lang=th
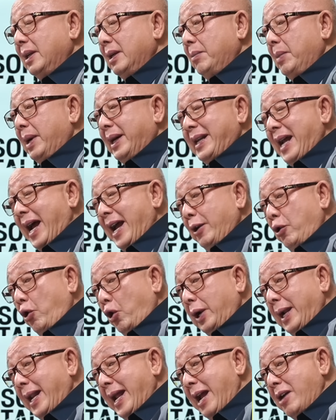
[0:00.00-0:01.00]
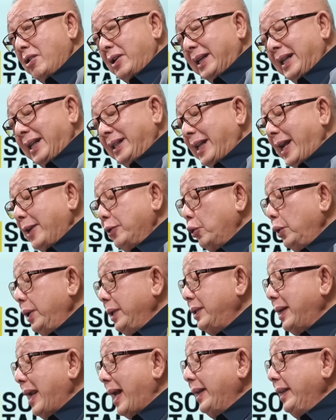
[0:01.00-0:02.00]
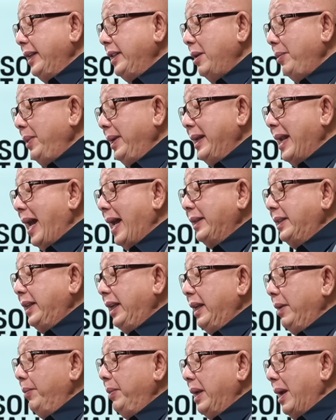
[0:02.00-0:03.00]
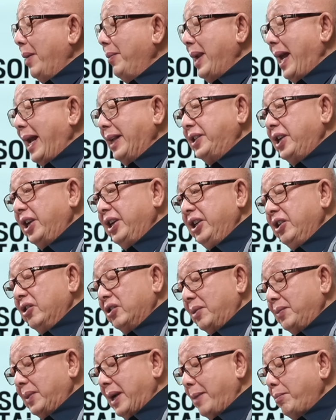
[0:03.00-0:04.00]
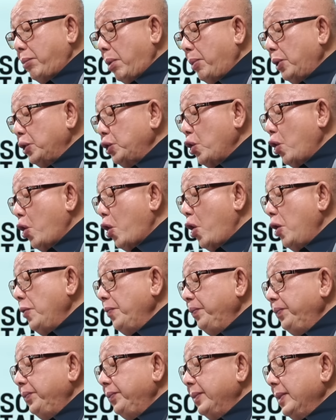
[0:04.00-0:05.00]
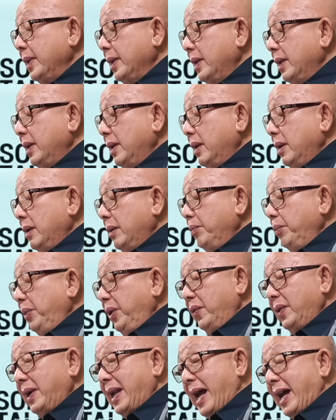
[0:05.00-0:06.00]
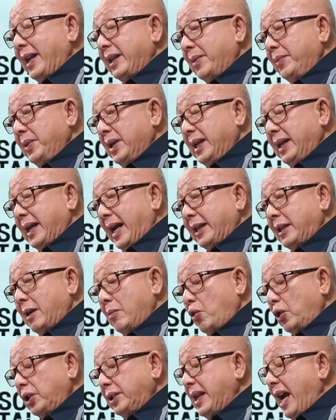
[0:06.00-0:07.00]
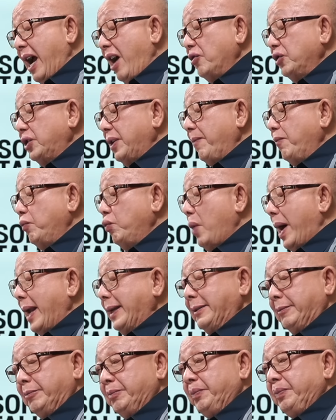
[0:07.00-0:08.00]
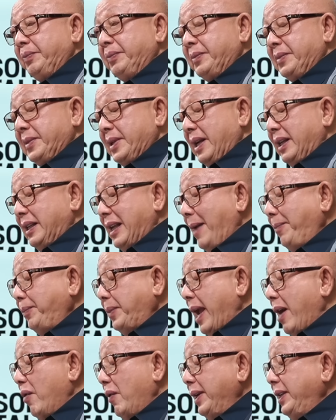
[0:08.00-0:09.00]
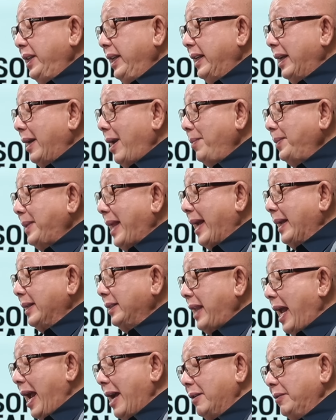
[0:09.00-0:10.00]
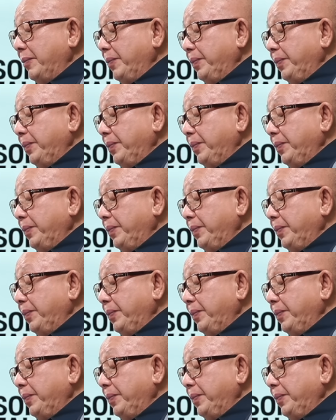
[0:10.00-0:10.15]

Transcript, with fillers: เมื่อได้คนแล้วคณะไต่สวนอิสระนี้จะมีหน้าที่มีอำนาจเช่นเดียวกับการปปช.มีเวลาดำเนินการทั้งหมด90วันนับแต่วันที่ได้รับแต่งตั้ง